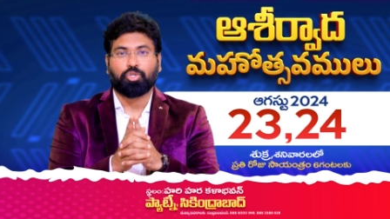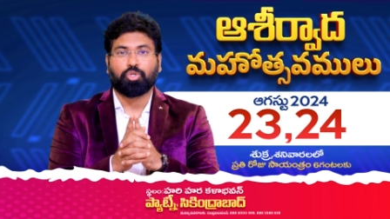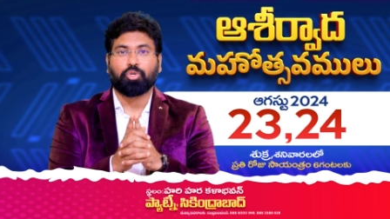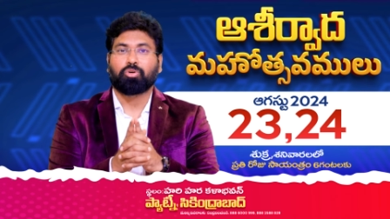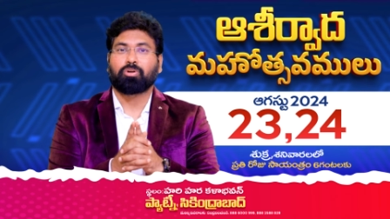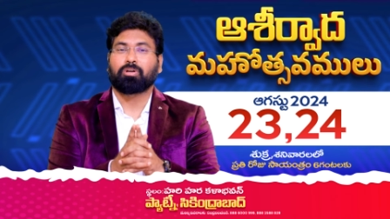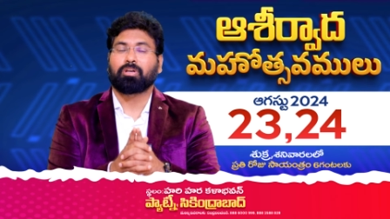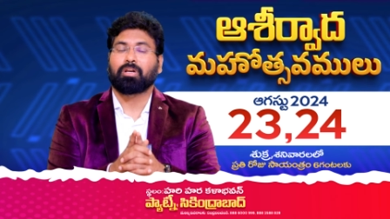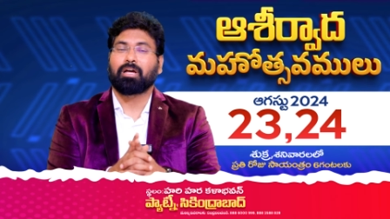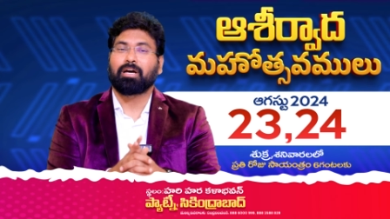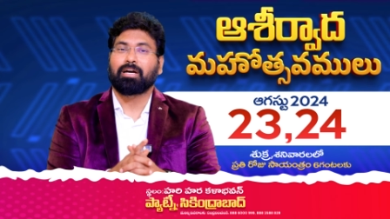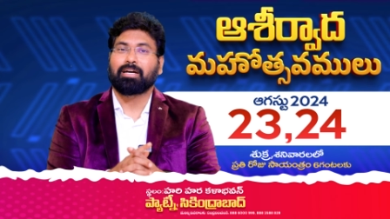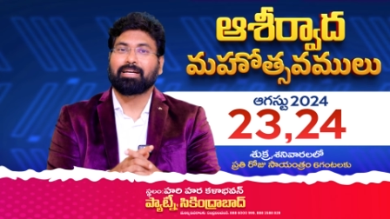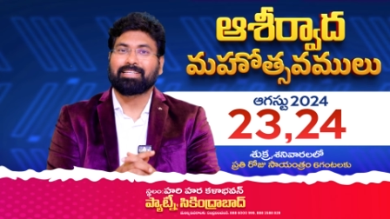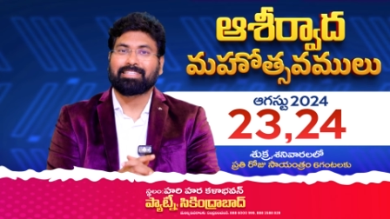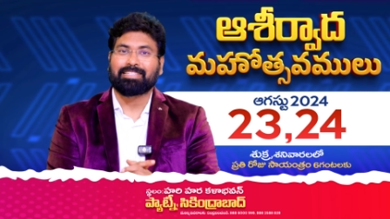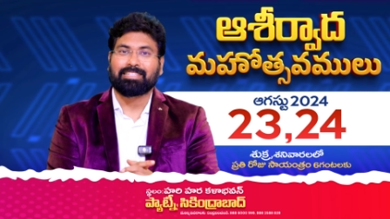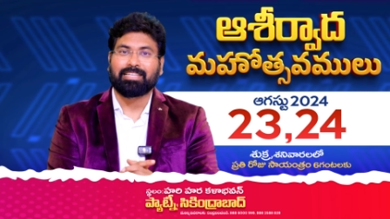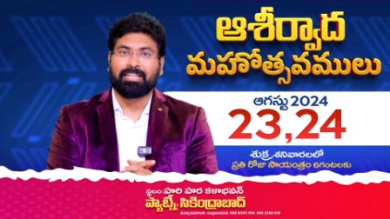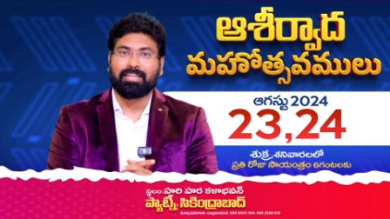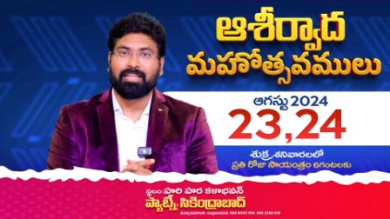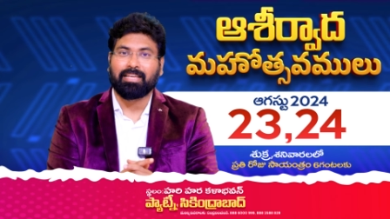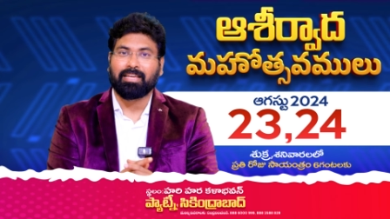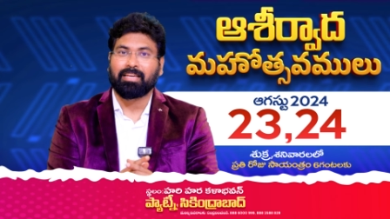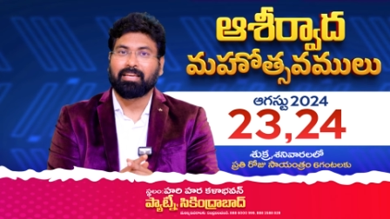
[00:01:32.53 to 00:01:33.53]
శుక్ర
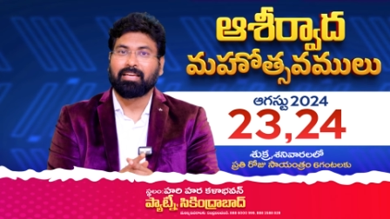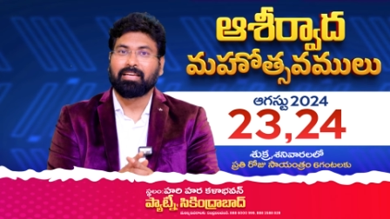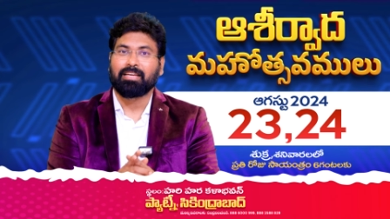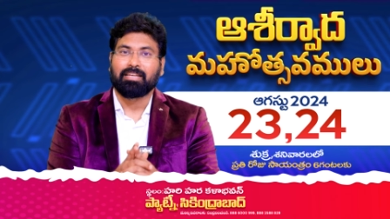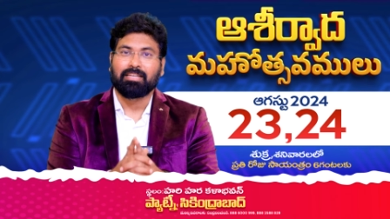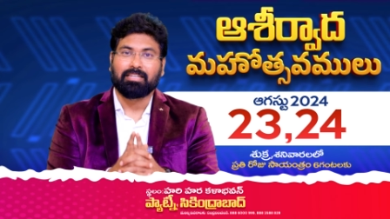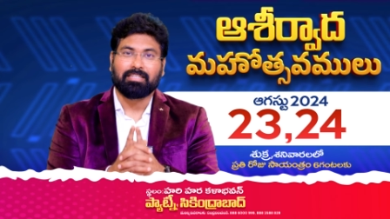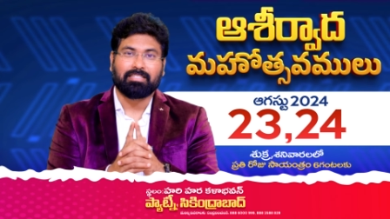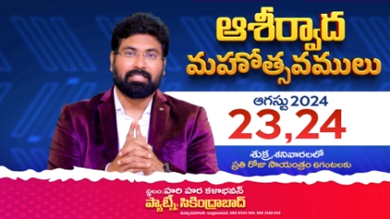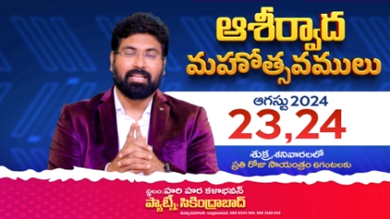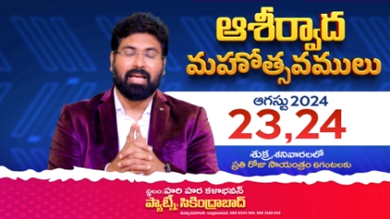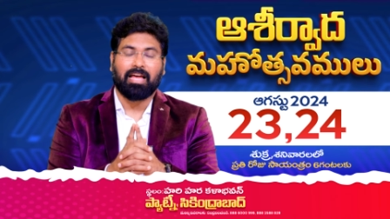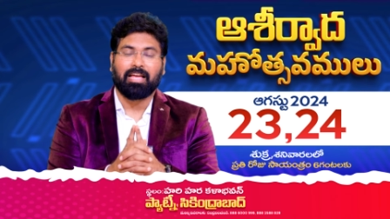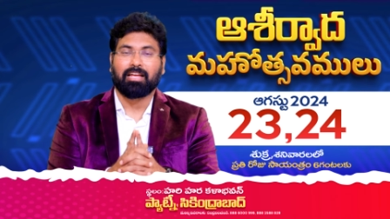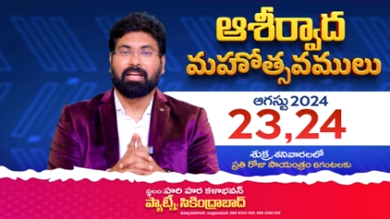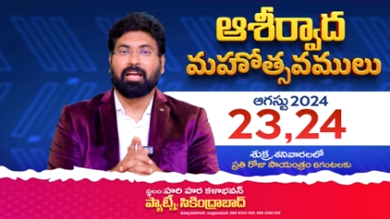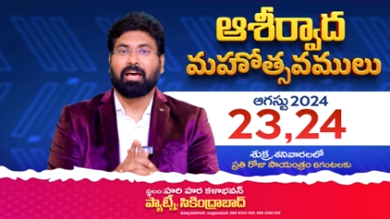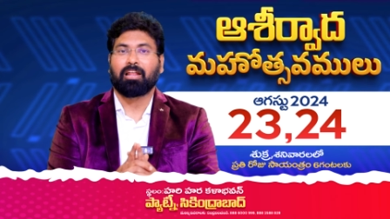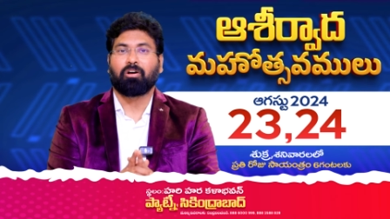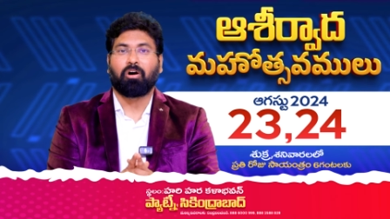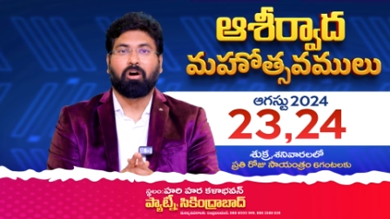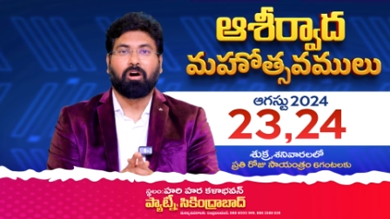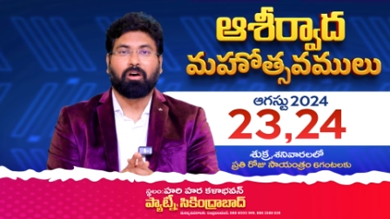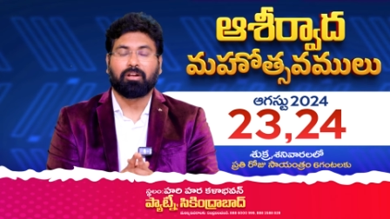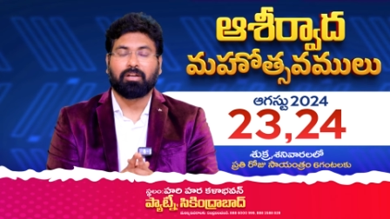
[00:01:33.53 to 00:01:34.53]
శని
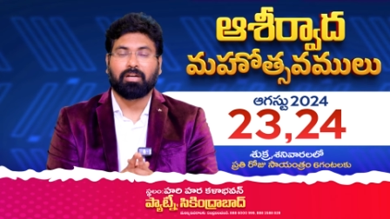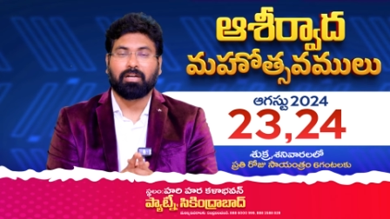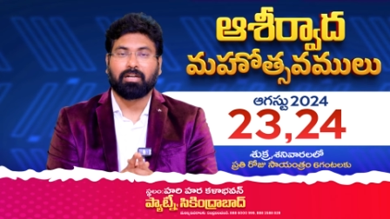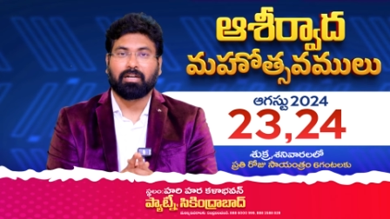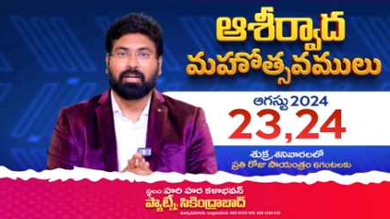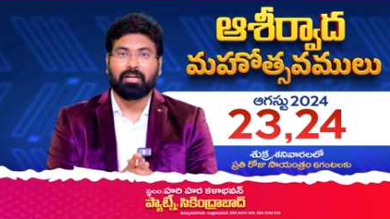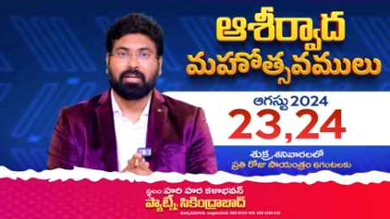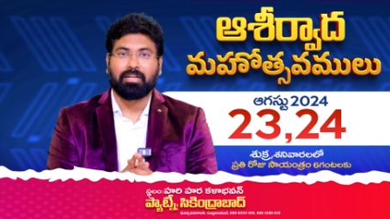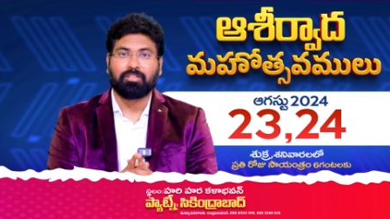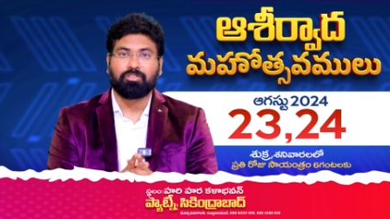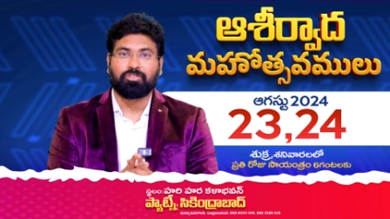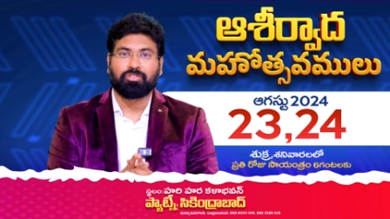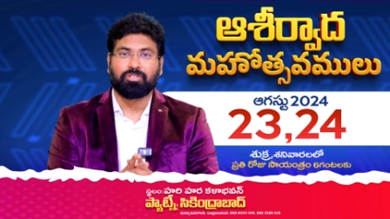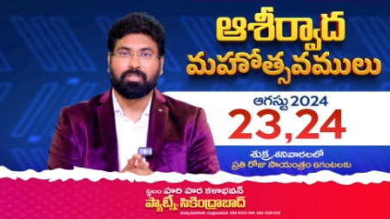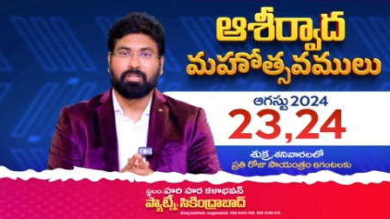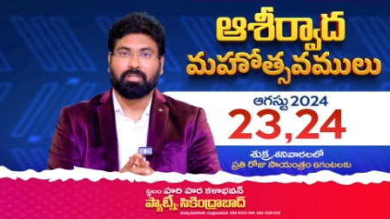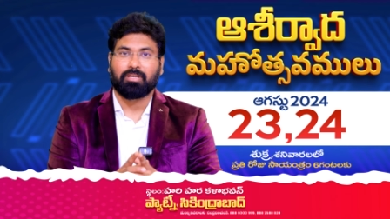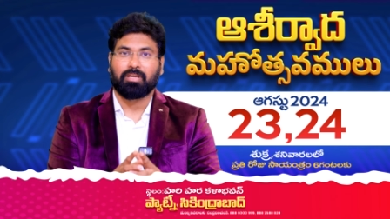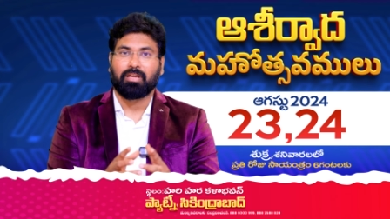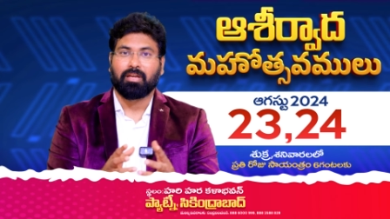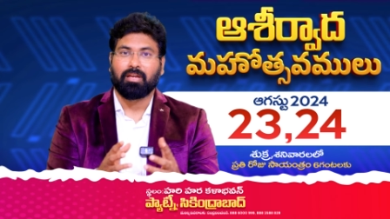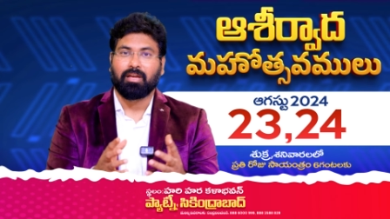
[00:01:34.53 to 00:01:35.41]
సాయంకాలం ఆరు గంటల నుంచి